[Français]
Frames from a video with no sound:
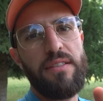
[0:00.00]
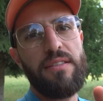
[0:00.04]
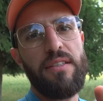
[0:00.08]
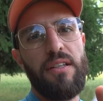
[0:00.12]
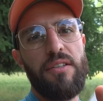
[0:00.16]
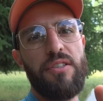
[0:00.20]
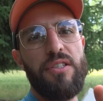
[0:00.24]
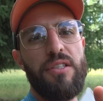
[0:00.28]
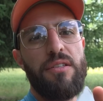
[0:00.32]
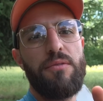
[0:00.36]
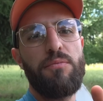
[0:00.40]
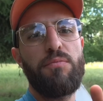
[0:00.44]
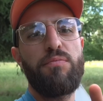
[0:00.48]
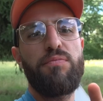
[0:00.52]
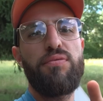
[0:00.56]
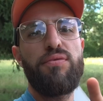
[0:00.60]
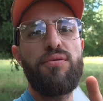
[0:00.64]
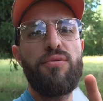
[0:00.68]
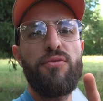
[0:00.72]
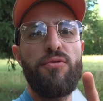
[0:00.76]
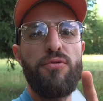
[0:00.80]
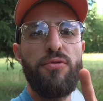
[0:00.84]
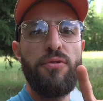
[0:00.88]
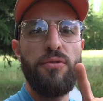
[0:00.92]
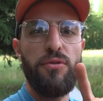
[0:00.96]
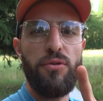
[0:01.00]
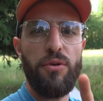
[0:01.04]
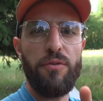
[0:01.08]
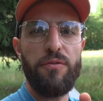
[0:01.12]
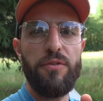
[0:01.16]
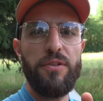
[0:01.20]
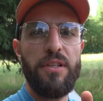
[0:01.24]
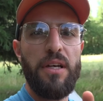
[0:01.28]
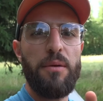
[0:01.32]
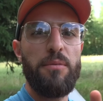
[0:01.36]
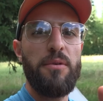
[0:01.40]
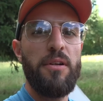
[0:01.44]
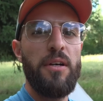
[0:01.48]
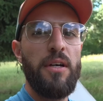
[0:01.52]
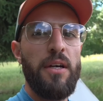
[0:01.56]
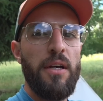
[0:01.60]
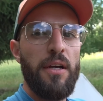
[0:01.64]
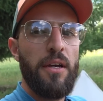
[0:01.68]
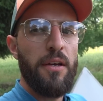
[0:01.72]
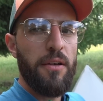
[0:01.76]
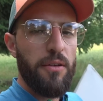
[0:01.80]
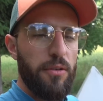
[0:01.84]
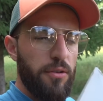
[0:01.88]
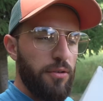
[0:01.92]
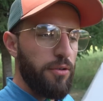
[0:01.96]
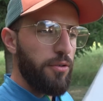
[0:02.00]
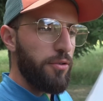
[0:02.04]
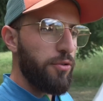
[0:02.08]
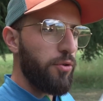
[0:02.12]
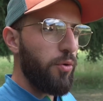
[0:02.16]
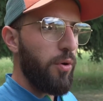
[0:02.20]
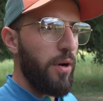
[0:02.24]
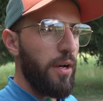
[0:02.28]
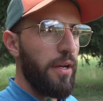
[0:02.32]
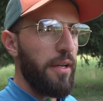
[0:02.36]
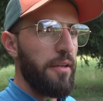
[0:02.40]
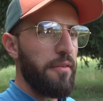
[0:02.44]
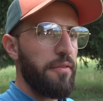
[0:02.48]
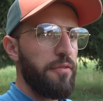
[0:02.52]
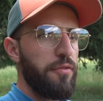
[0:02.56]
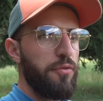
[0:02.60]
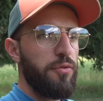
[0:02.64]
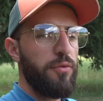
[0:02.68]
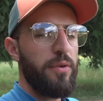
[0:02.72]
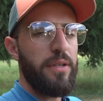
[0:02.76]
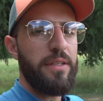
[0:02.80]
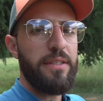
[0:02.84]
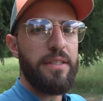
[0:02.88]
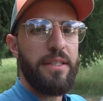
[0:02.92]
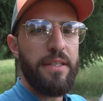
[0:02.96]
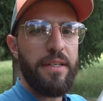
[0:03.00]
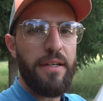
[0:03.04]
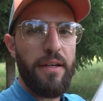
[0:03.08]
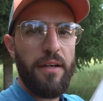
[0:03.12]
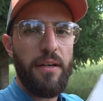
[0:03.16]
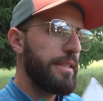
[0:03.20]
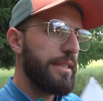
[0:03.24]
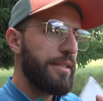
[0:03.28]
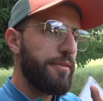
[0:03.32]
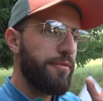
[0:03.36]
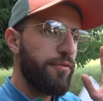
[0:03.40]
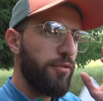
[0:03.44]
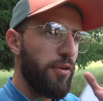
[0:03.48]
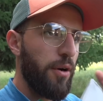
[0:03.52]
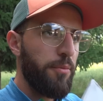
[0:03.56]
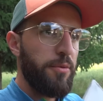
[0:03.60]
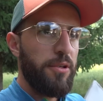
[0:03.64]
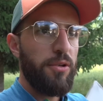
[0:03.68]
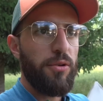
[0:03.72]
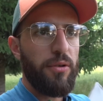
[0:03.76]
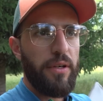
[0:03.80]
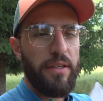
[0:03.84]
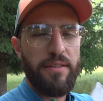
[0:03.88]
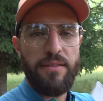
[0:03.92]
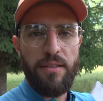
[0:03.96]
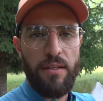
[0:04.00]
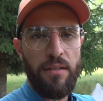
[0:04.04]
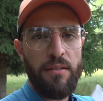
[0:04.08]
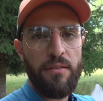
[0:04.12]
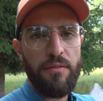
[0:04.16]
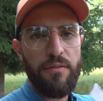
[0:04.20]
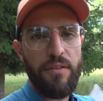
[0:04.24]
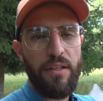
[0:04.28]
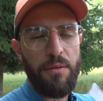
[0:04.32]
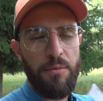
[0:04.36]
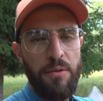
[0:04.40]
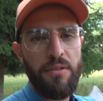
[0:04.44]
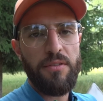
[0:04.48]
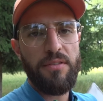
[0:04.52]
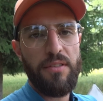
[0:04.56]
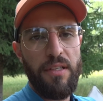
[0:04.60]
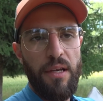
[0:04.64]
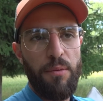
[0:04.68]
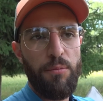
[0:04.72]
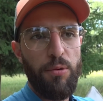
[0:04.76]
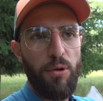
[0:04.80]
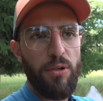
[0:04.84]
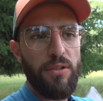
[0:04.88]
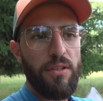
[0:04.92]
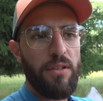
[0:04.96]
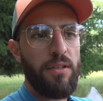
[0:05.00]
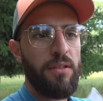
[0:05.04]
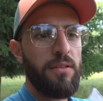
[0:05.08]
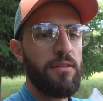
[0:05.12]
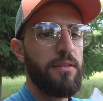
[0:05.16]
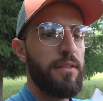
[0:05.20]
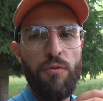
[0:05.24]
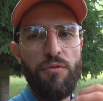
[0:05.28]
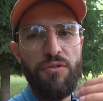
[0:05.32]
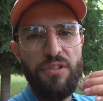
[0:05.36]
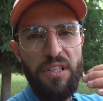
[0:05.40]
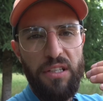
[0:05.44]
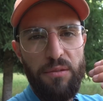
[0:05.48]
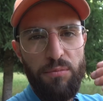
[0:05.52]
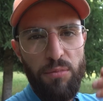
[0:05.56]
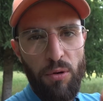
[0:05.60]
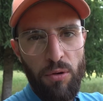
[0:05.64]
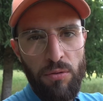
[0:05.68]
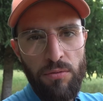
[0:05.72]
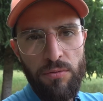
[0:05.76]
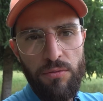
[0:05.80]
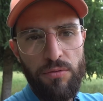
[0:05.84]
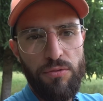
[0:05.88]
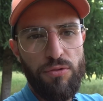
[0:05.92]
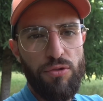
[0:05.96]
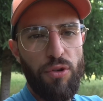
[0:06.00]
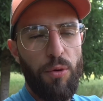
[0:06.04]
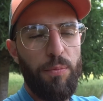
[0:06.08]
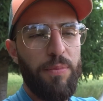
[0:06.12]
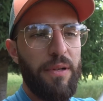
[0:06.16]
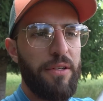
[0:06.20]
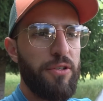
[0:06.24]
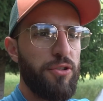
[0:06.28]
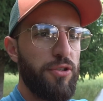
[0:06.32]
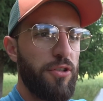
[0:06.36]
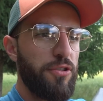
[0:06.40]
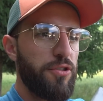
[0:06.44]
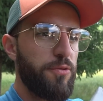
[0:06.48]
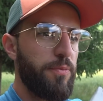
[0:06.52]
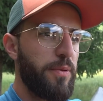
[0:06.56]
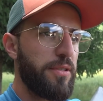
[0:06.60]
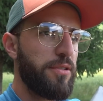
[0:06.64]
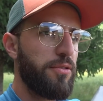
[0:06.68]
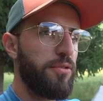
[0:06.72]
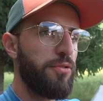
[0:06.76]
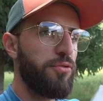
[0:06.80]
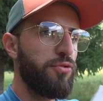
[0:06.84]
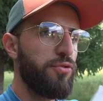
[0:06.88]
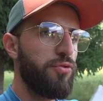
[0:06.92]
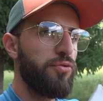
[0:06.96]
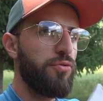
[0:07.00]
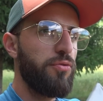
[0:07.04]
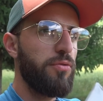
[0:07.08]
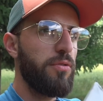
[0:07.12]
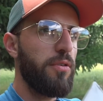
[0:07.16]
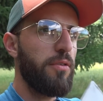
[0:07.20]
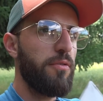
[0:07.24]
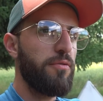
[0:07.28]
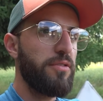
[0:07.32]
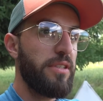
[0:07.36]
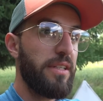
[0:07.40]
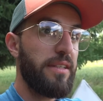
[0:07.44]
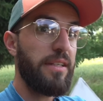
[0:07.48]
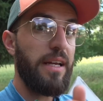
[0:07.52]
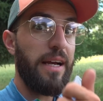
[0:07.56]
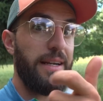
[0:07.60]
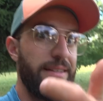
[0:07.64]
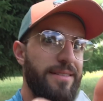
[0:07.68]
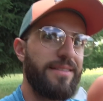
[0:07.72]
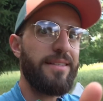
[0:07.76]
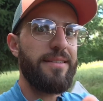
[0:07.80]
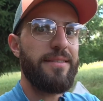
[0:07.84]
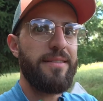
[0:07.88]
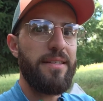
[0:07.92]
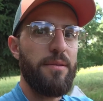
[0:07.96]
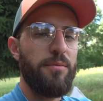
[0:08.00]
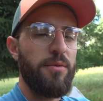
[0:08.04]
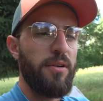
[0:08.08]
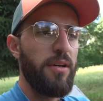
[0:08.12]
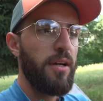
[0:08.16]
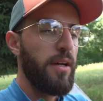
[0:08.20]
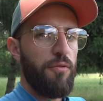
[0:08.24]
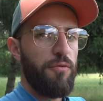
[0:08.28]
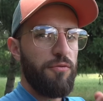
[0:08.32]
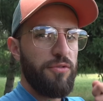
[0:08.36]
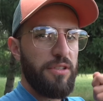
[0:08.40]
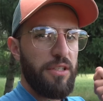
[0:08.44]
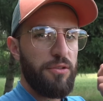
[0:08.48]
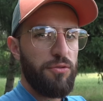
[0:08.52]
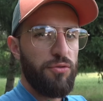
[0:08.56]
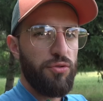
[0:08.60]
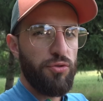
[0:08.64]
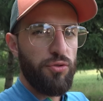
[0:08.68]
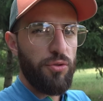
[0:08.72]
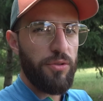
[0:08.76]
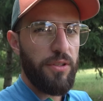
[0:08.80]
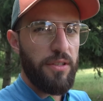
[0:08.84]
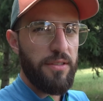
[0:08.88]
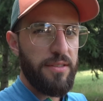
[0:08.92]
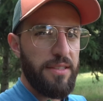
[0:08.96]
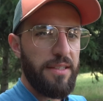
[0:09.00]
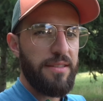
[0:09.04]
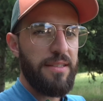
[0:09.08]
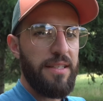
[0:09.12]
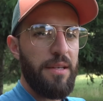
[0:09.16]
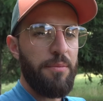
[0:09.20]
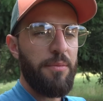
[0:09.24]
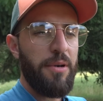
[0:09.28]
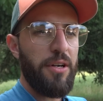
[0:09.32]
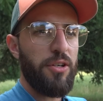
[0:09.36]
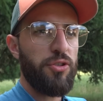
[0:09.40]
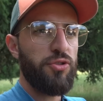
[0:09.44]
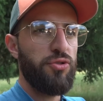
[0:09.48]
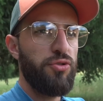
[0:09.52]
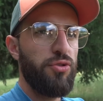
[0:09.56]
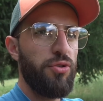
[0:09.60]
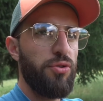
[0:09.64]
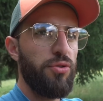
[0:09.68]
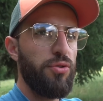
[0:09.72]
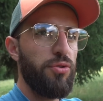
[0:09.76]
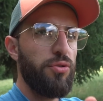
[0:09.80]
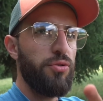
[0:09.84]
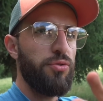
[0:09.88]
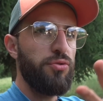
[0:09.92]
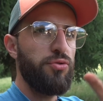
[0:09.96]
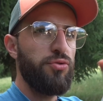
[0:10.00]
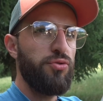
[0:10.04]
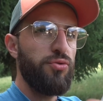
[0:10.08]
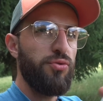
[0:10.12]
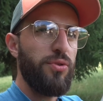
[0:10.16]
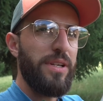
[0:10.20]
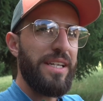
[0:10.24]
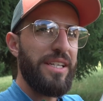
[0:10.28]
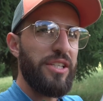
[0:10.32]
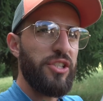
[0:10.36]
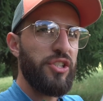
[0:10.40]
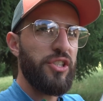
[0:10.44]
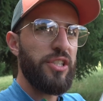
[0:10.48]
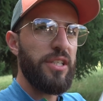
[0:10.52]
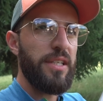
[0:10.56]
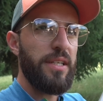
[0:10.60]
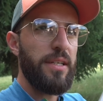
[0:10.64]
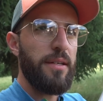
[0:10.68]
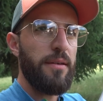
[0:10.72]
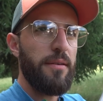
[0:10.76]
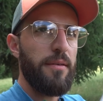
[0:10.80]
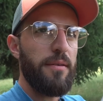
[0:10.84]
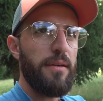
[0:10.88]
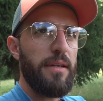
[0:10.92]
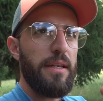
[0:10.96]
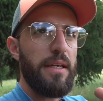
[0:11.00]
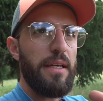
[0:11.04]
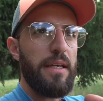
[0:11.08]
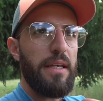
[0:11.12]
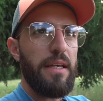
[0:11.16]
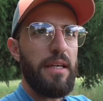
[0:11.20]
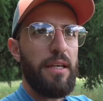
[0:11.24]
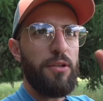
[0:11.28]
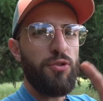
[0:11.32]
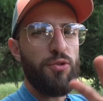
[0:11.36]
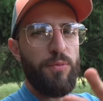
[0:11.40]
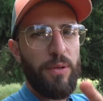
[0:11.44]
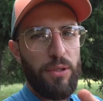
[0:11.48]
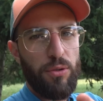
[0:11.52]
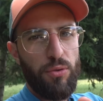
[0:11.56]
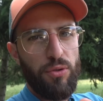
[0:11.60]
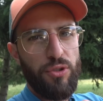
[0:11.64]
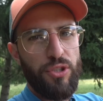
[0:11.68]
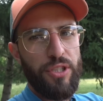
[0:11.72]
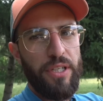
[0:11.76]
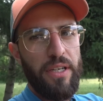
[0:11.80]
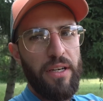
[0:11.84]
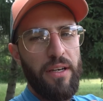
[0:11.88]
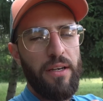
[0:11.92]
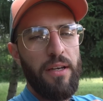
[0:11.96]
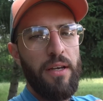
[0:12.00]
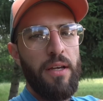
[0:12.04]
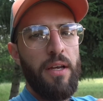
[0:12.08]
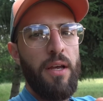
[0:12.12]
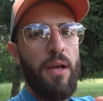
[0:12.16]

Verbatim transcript: sardines plus convenables que 3F UL Gear. Il faut améliorer ça, hein. vraiment, c'est important. Vous êtes bon sur plein de choses parce que du coup, euh, vous êtes accessible. Vous êtes toujours dans cette démarche de, du léger et du pas trop cher.